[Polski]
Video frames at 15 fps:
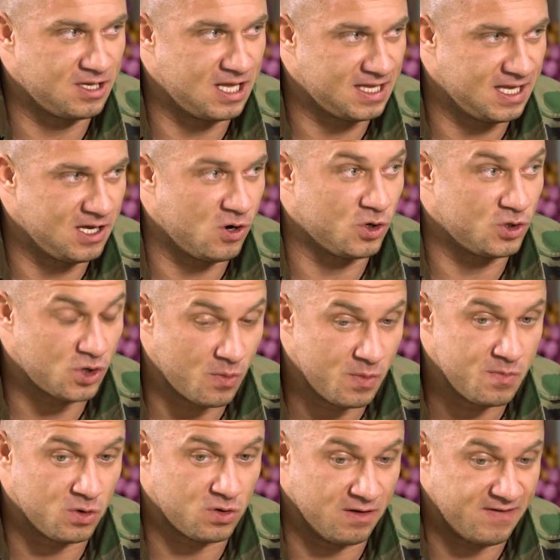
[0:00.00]
dla tej
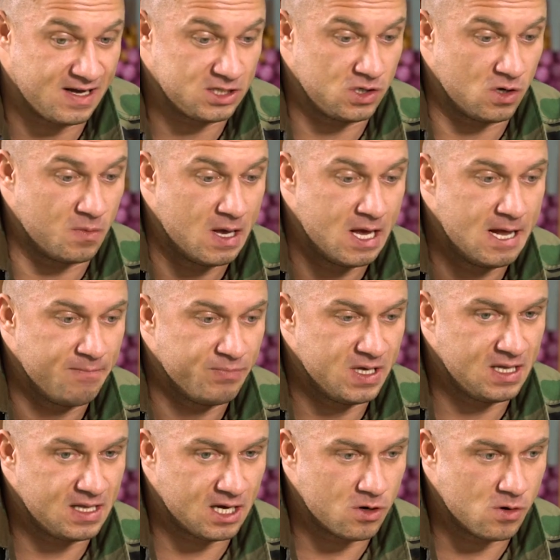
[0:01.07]
osoby motywacją
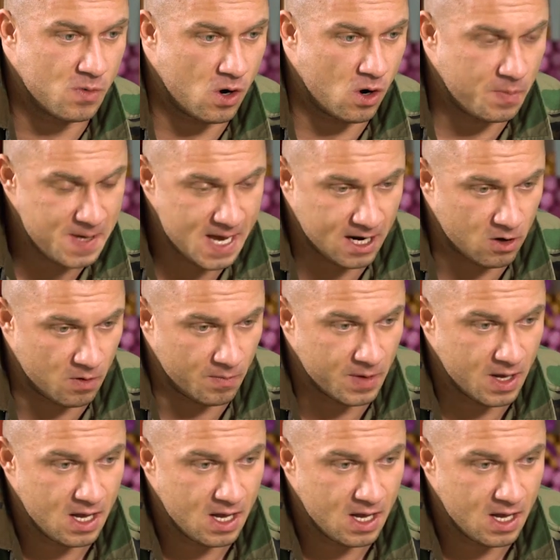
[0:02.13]
i taką opieką.